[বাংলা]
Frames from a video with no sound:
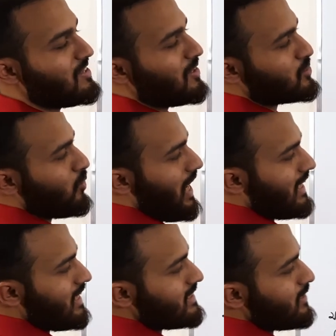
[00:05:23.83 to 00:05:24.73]
সো
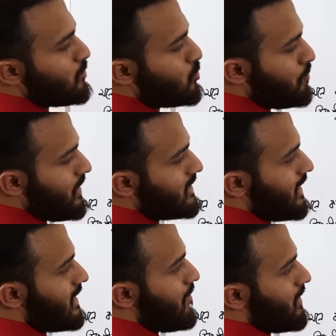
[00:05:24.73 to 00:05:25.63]
অ্যাঙ্গেল যেহেতু টু পিয়ের
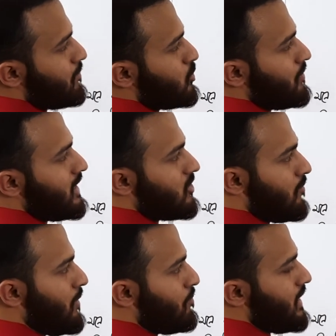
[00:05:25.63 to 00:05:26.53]
সাথে আমাকে প্রথমে নিতে
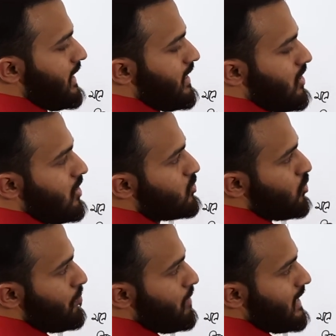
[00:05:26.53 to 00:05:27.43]
হবে পি সো
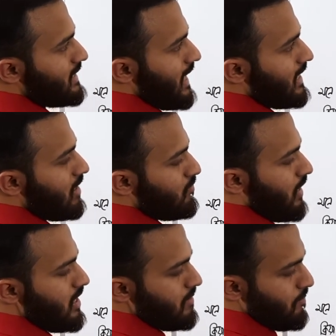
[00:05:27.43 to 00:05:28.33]
পি সাইন আলফা
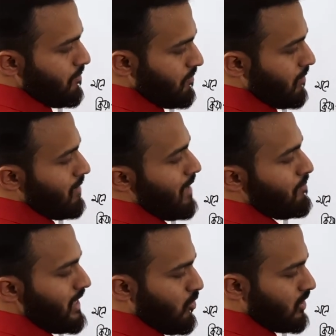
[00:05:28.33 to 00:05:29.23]
বাই
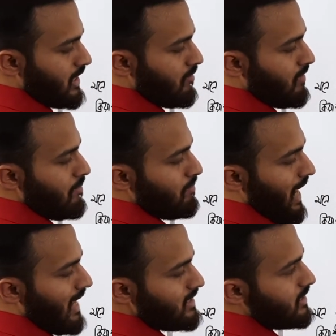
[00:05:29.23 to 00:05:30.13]
পি কজ আলফা
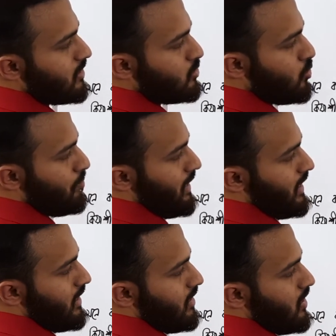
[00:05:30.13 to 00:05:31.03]
প্লাস টু পি
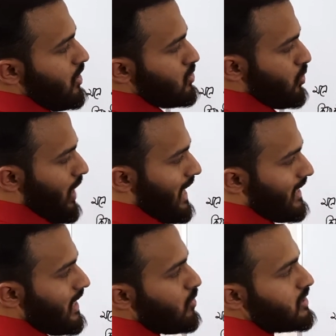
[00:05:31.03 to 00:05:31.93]
সো
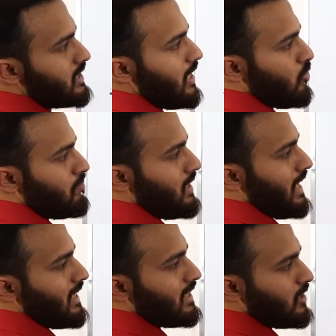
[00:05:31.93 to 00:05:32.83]
অ্যাঙ্গেল হচ্ছে লব্ধির
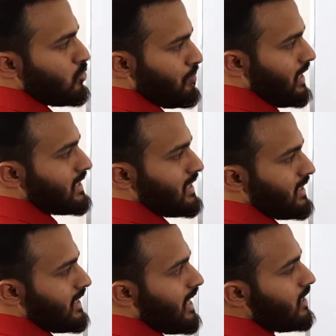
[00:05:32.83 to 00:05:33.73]
অ্যাঙ্গেলটা টু পিয়ের সাথে
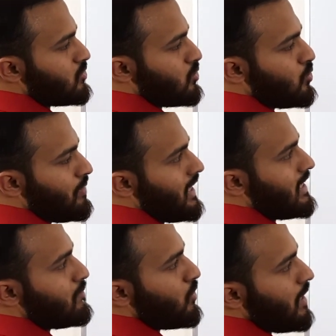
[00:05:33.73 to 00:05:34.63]
থেটা সো টু পিকে
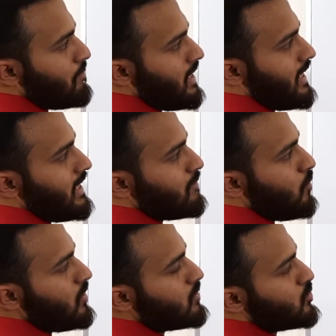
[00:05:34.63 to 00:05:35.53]
নিব না পিকে নিব
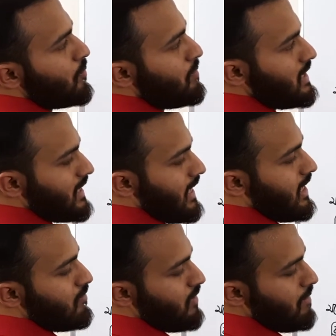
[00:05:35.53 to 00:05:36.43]
সো পি সাইন
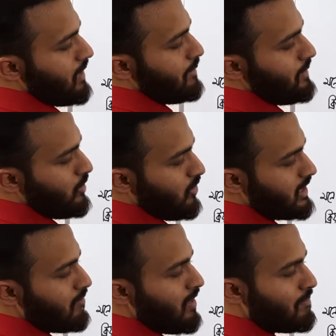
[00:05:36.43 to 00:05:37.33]
আলফা বাই পি কজ
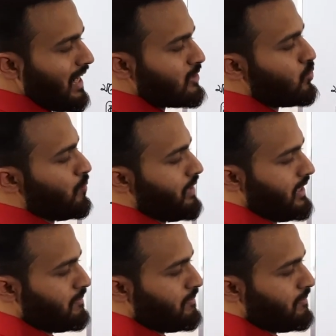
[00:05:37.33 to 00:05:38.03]
আলফা প্লাস টু পি